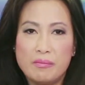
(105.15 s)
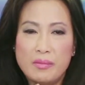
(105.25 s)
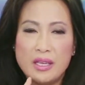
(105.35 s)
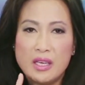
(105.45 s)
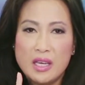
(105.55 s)

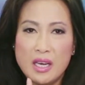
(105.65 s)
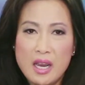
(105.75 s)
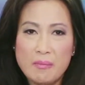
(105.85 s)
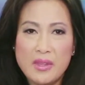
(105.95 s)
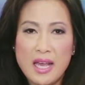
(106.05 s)
biết những cái
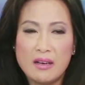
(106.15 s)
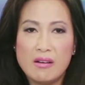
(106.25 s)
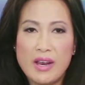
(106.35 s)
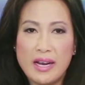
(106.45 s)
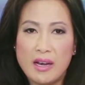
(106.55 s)
nếp nhăn
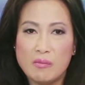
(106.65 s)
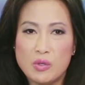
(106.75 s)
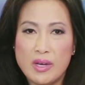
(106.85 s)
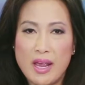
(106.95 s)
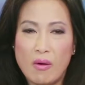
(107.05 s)
nó đang nằm
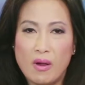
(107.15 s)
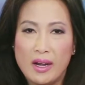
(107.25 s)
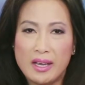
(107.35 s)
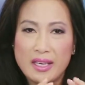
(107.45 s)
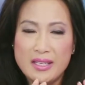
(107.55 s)
chỗ nào
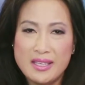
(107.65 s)
hoặc là cái